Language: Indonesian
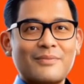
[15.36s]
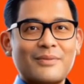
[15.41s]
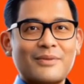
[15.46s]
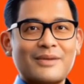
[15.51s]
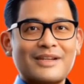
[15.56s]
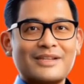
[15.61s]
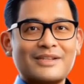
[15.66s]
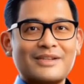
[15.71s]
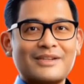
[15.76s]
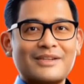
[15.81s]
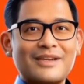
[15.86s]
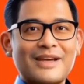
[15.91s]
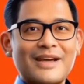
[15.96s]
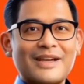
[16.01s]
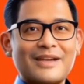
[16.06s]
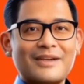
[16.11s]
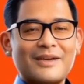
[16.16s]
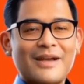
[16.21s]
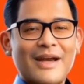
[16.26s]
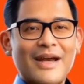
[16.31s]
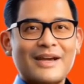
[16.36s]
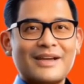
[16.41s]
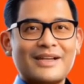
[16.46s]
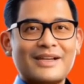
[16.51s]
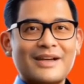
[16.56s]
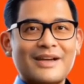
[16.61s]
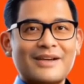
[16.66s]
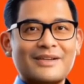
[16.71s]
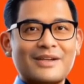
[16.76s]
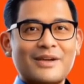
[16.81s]
Bunga Citra Lestari
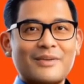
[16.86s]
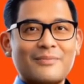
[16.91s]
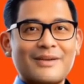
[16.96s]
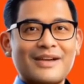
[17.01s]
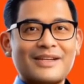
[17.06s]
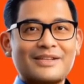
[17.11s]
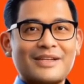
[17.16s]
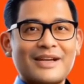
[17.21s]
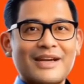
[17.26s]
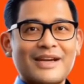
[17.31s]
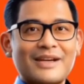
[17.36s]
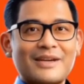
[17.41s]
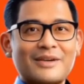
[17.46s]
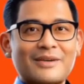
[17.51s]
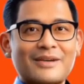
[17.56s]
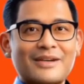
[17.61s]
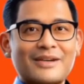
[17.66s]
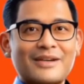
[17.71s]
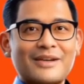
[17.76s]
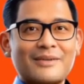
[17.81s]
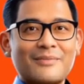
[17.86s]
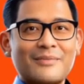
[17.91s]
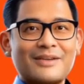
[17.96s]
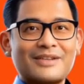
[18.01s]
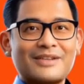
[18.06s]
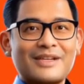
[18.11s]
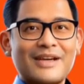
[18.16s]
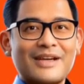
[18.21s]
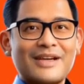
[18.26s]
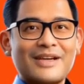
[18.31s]
atau BCL,
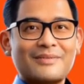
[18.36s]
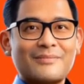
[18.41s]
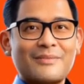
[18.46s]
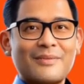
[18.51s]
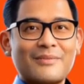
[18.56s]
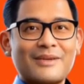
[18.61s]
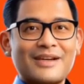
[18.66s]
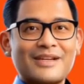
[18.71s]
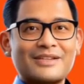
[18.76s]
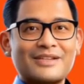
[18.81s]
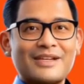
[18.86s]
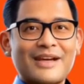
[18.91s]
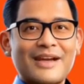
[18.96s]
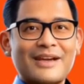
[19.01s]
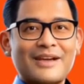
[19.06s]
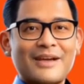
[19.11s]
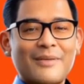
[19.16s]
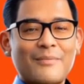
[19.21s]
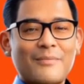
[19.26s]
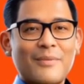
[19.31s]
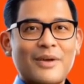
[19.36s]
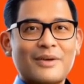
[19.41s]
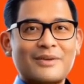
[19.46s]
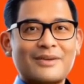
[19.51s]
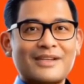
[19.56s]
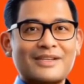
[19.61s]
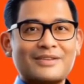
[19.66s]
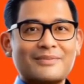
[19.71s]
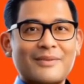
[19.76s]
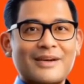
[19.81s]
menjalani pemeriksaan di
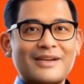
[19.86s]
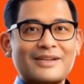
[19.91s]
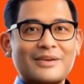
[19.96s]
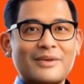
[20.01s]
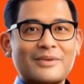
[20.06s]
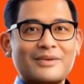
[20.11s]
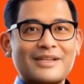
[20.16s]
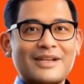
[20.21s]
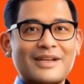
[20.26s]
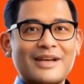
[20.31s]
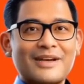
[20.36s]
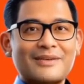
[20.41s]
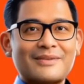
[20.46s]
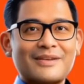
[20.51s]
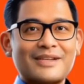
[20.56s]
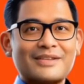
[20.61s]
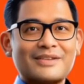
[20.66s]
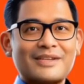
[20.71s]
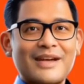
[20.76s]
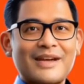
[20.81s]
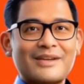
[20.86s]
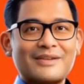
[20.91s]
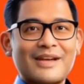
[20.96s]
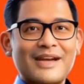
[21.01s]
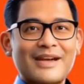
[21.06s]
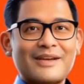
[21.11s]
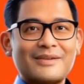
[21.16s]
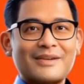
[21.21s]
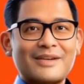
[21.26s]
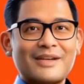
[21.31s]
Polres Metro Jakarta
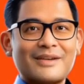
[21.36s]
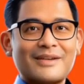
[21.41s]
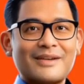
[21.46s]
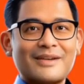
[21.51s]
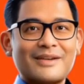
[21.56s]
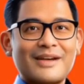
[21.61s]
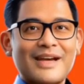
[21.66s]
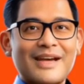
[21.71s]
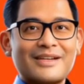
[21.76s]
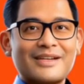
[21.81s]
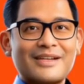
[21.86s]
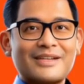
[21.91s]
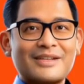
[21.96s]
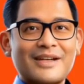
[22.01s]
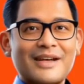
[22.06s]
Selatan atas